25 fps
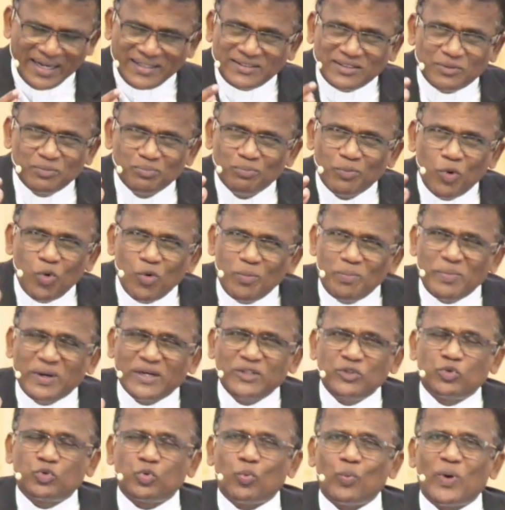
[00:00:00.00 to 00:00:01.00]
தட்
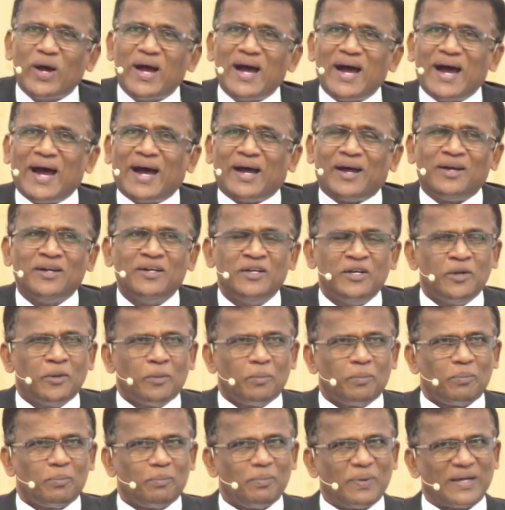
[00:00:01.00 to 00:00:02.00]
மூமெண்ட் வர்
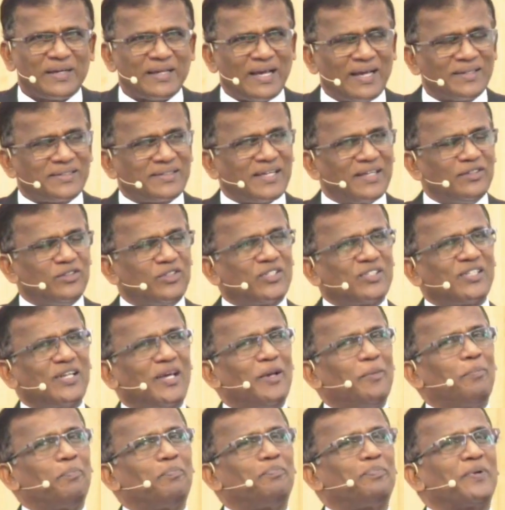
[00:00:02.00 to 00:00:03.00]
பட் ஐ கேன்
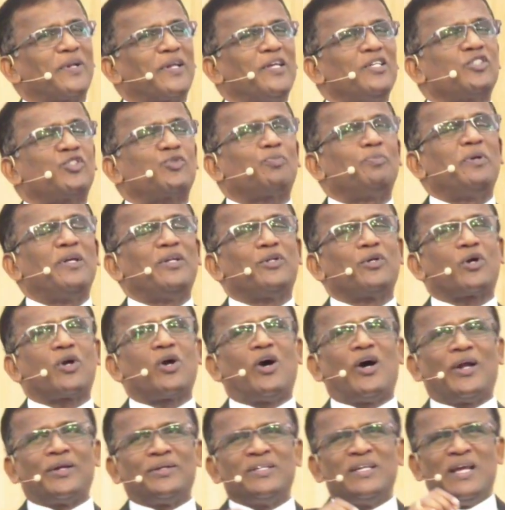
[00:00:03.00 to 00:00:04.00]
சே ப்ரைஸ் பி டு
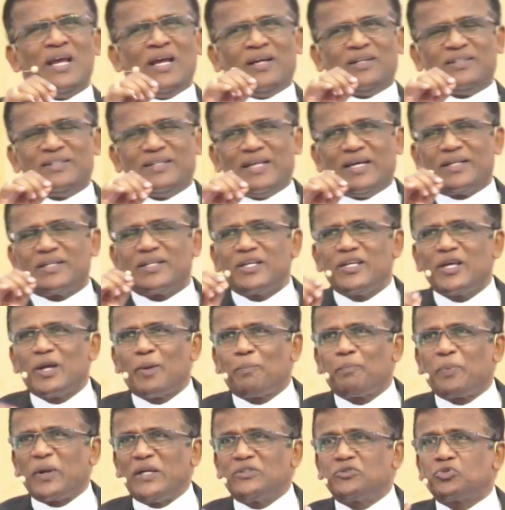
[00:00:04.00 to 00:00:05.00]
காட் நிறைய
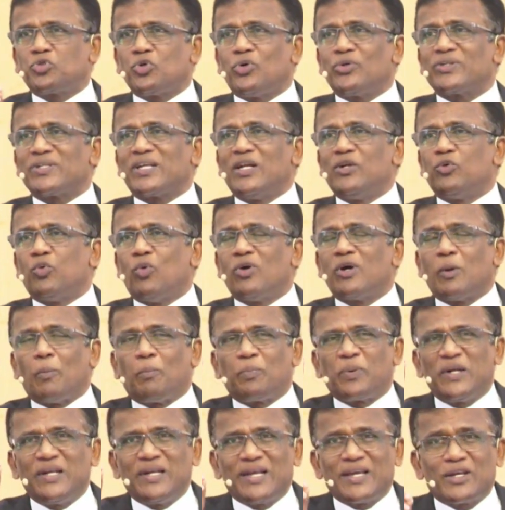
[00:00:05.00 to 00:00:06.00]
பெற்றோர்கள்
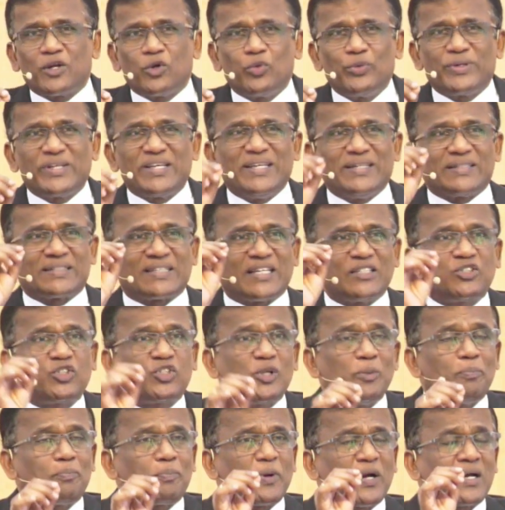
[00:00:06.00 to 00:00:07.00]
உங்கள் பிள்ளைகளுடைய
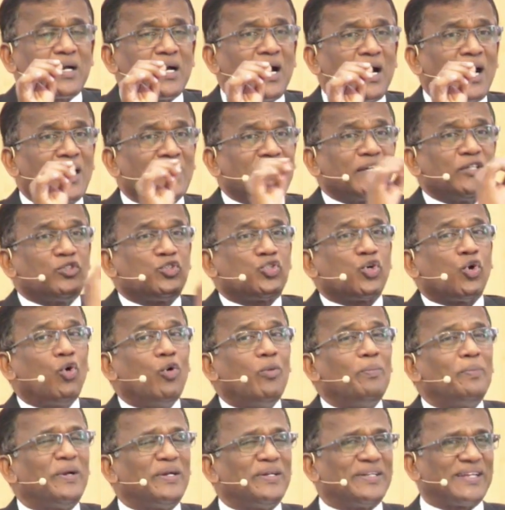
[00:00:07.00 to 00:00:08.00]
ரட்சிப்புக்காக
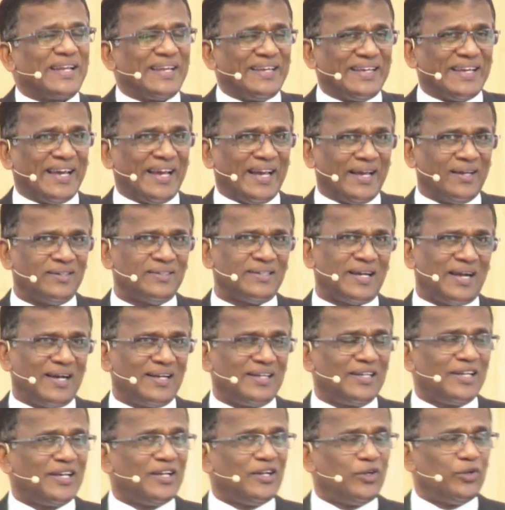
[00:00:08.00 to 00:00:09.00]
ஜோம் பண்ணுறீங்க
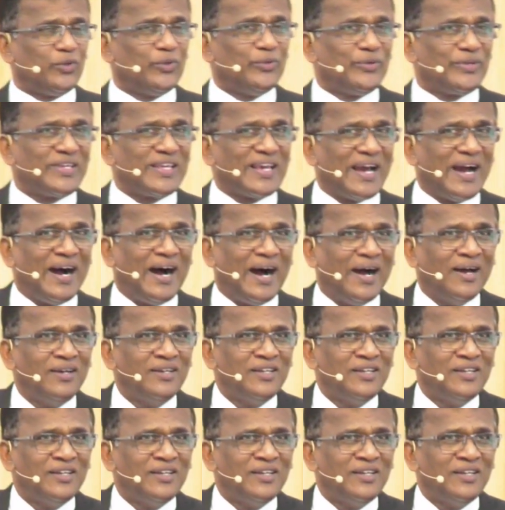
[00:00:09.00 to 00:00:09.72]
அலே லூயா